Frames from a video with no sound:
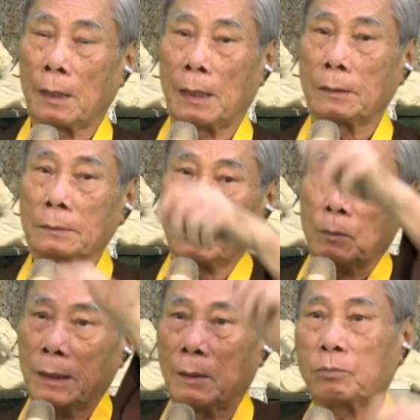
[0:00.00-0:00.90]
Ẩn
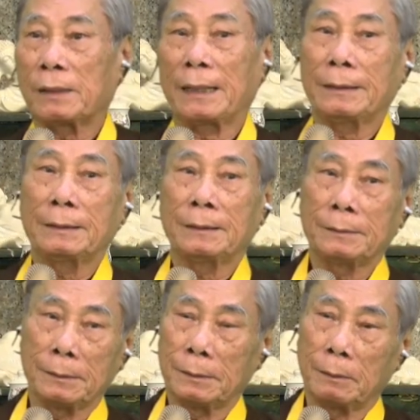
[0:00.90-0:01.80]
trong mấy gốc cây ấy,
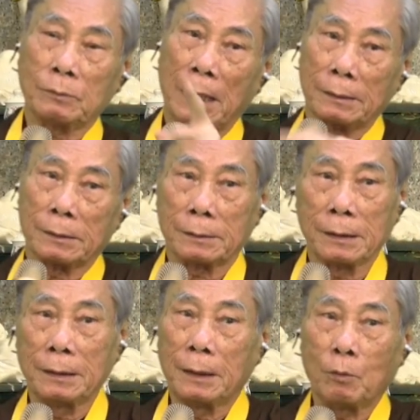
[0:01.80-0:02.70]
rồi ông thần thực
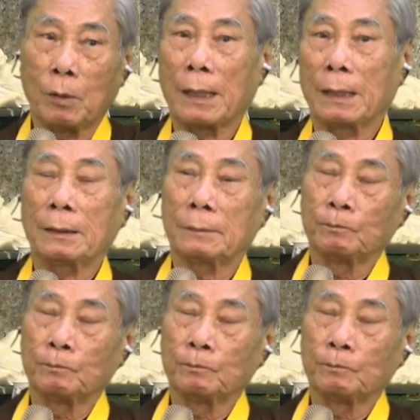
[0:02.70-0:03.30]
thi nhân quả.